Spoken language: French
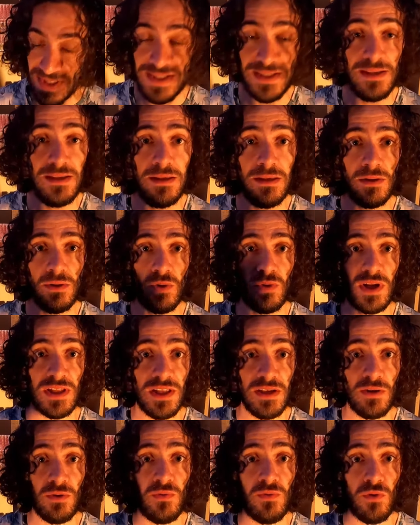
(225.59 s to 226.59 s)
qu'ici, on la
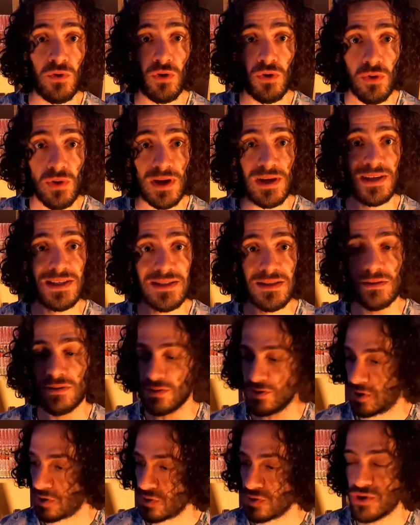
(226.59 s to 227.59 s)
découvre que à
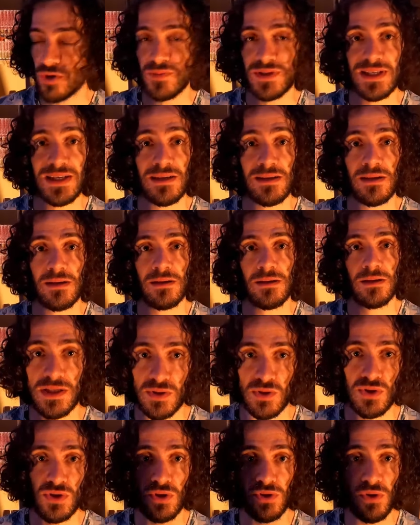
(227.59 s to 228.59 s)
l'instant, dans le tome 5, à
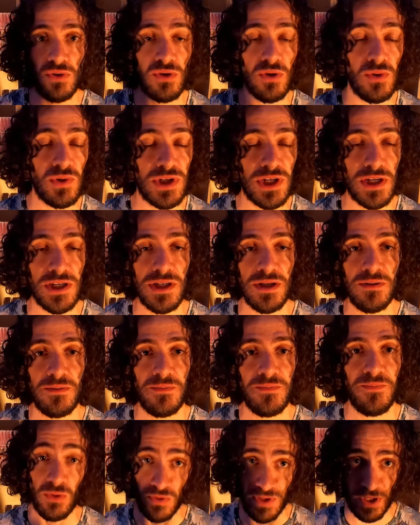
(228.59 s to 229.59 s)
ce centre de recherche.
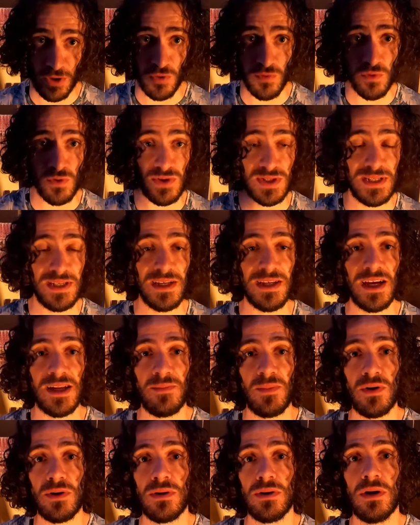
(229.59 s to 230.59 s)
Et on découvre aussi
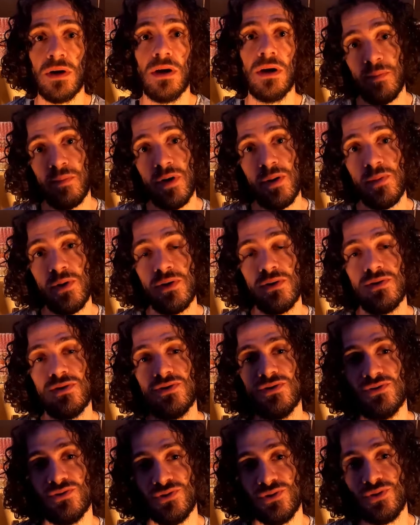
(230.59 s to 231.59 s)
également un membre
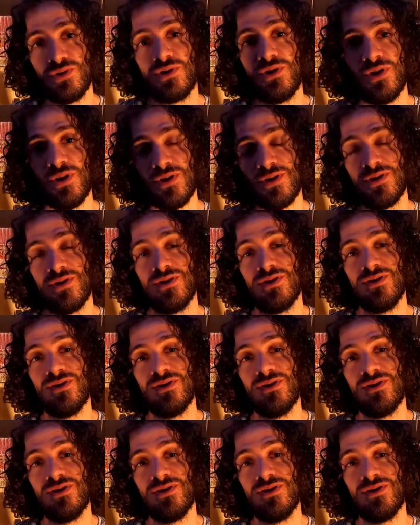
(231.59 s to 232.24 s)
du clan